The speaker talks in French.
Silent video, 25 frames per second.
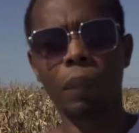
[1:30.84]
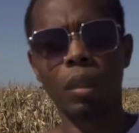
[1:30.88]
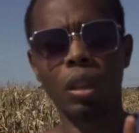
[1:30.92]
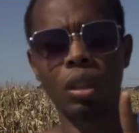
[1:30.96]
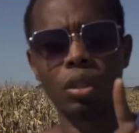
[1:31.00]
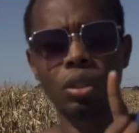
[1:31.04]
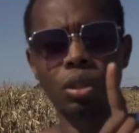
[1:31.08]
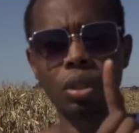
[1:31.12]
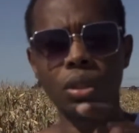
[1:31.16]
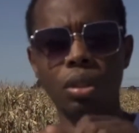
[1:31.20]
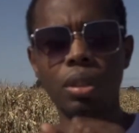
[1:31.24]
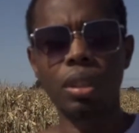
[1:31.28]

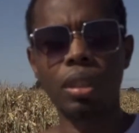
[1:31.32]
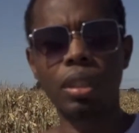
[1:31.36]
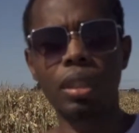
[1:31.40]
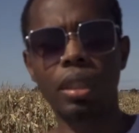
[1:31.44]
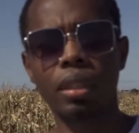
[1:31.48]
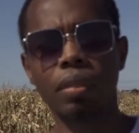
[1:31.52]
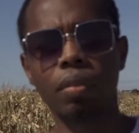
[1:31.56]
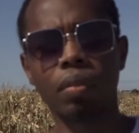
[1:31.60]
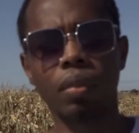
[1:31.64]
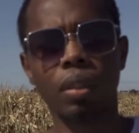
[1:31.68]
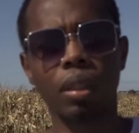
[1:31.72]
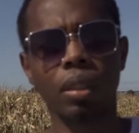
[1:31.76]
Ceci
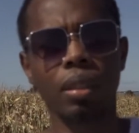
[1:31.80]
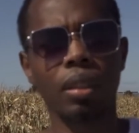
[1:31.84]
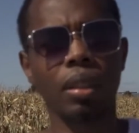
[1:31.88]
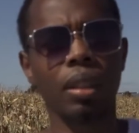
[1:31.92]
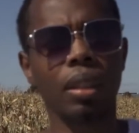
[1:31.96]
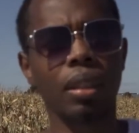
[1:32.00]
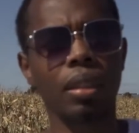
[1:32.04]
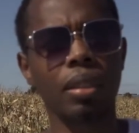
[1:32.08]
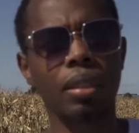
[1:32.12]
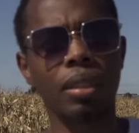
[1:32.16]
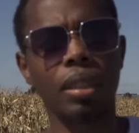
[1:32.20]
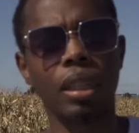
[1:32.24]
dit,
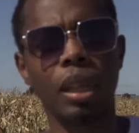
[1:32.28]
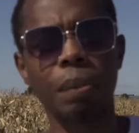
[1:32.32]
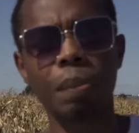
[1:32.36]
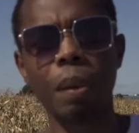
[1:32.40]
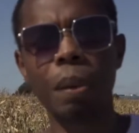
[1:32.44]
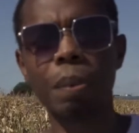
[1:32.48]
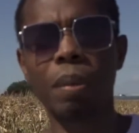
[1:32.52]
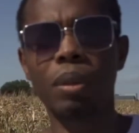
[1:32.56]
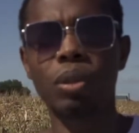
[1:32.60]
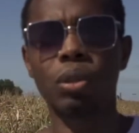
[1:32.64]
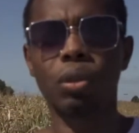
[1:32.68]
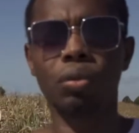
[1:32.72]
ce n'est
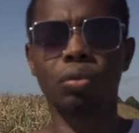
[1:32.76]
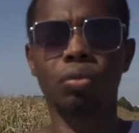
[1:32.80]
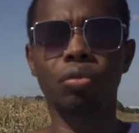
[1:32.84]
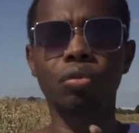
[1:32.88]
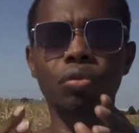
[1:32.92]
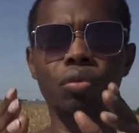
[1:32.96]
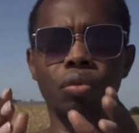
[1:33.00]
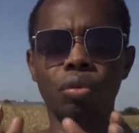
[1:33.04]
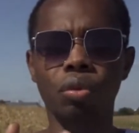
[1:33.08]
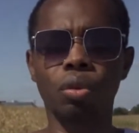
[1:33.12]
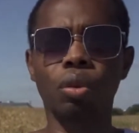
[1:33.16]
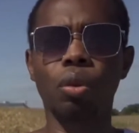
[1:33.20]
pas parce que
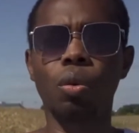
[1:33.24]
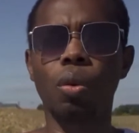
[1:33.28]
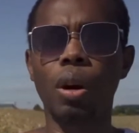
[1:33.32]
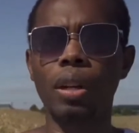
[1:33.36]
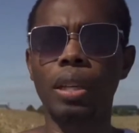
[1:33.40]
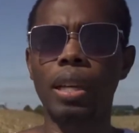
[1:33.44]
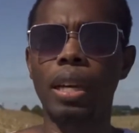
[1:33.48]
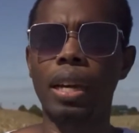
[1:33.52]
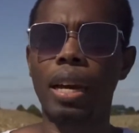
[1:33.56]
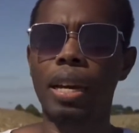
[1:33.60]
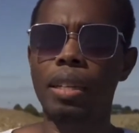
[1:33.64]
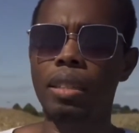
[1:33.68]
vous
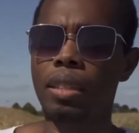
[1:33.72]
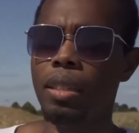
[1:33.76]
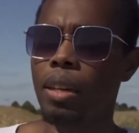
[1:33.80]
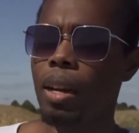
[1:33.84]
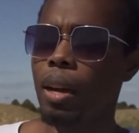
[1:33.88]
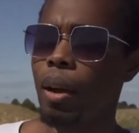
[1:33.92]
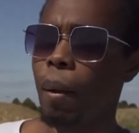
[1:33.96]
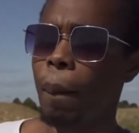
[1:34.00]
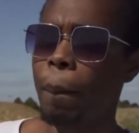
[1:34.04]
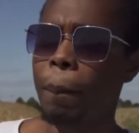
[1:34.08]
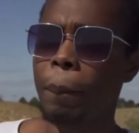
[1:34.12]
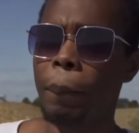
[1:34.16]
croyez à
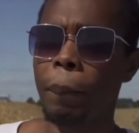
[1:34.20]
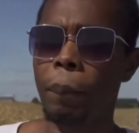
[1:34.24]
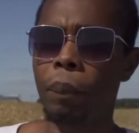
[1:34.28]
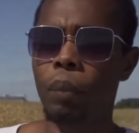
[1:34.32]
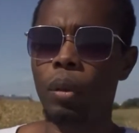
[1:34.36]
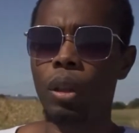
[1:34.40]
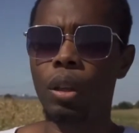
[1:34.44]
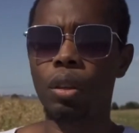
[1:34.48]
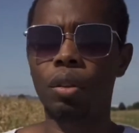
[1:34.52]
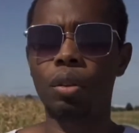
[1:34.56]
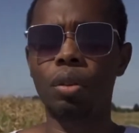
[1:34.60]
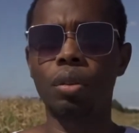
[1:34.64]
cela
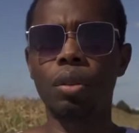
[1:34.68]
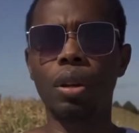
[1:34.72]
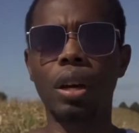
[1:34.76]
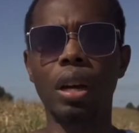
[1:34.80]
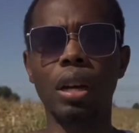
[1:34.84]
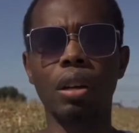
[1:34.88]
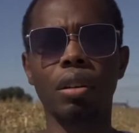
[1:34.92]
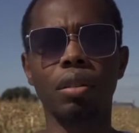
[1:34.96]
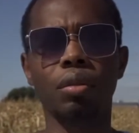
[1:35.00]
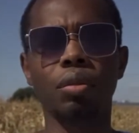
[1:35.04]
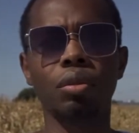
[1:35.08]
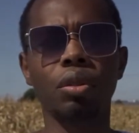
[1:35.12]
que de
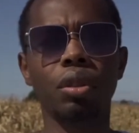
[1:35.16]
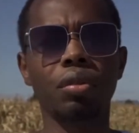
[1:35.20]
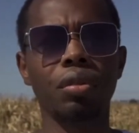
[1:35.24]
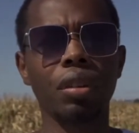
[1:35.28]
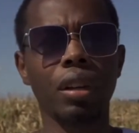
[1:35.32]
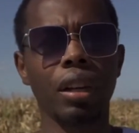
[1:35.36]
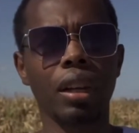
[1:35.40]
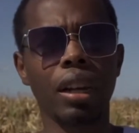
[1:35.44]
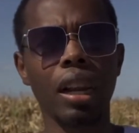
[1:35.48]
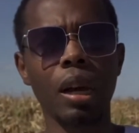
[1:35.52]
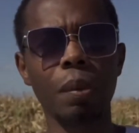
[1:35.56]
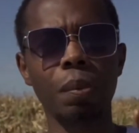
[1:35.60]
1, vous
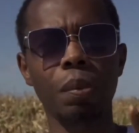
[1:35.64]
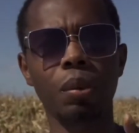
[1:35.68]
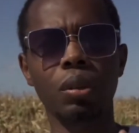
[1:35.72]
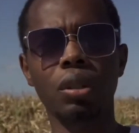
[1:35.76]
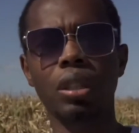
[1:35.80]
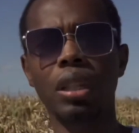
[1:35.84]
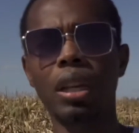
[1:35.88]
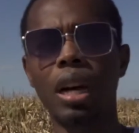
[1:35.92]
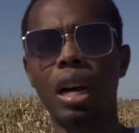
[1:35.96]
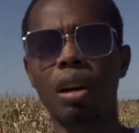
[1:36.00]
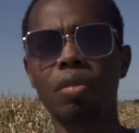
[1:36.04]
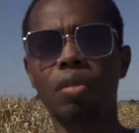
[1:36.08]
devez
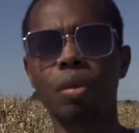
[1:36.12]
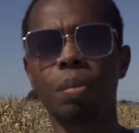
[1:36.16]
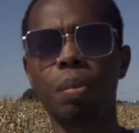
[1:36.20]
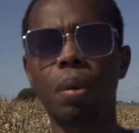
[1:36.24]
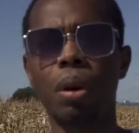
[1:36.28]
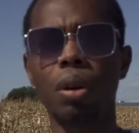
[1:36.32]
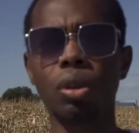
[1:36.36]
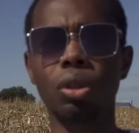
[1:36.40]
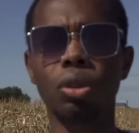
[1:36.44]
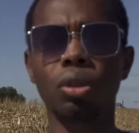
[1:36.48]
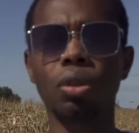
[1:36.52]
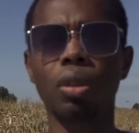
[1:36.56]
l'imposer à vos
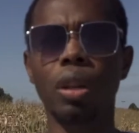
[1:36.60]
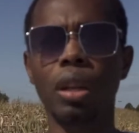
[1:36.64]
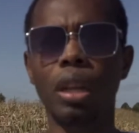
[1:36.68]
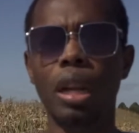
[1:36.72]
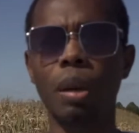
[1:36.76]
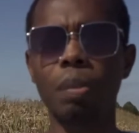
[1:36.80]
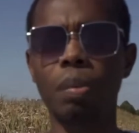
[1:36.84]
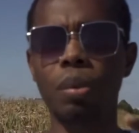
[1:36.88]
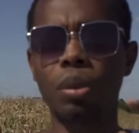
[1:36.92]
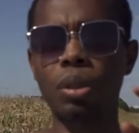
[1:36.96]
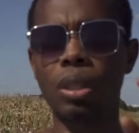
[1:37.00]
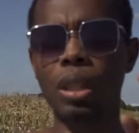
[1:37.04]
proches,
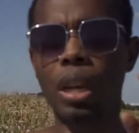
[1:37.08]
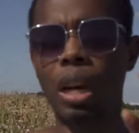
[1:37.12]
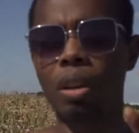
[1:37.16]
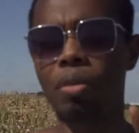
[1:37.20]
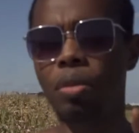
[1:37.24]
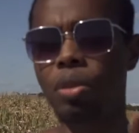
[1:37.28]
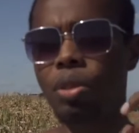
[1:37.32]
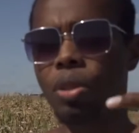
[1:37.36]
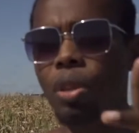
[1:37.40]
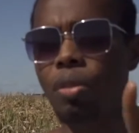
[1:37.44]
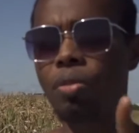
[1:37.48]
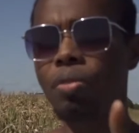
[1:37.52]
l'imposer à
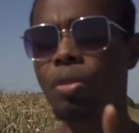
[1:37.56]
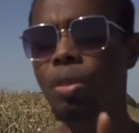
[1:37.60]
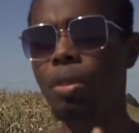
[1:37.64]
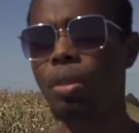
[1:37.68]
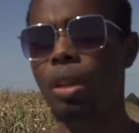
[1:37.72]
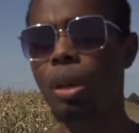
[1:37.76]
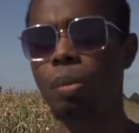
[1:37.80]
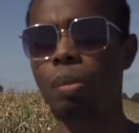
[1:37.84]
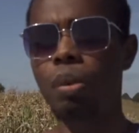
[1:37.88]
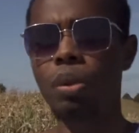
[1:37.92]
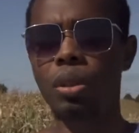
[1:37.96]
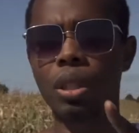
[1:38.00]
vos enfants,
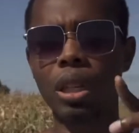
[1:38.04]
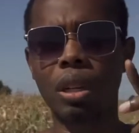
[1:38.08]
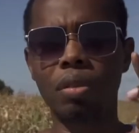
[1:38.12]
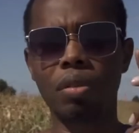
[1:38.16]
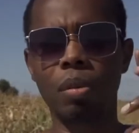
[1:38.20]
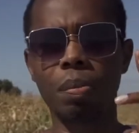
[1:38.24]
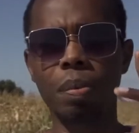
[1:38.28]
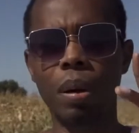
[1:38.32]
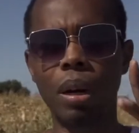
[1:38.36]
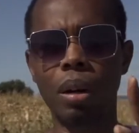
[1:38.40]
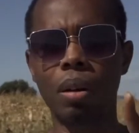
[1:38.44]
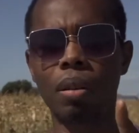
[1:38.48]
l'imposer à
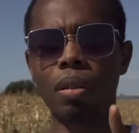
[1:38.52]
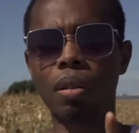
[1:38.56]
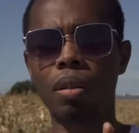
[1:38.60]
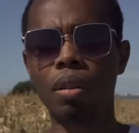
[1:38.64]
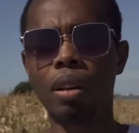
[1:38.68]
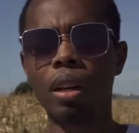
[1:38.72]
vos parents,